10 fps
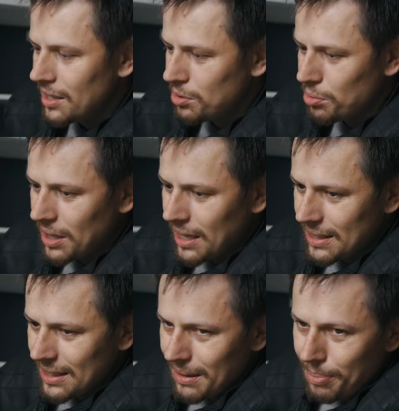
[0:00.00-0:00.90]

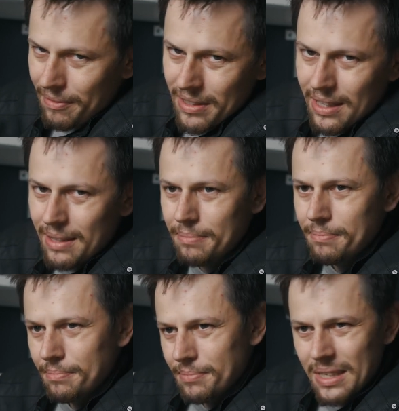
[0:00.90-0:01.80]
która tak naprawdę
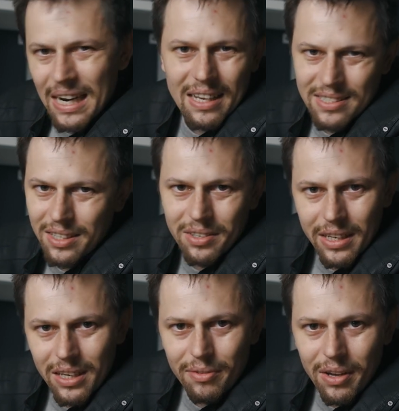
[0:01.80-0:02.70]
raz tylko
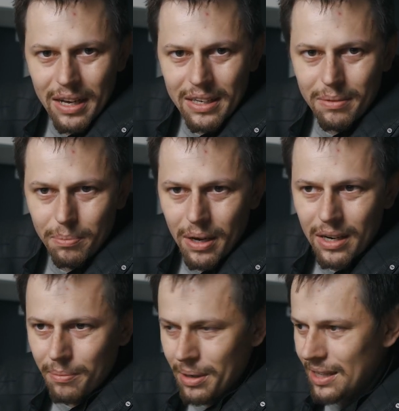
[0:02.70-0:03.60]
nagrywała gimbalem,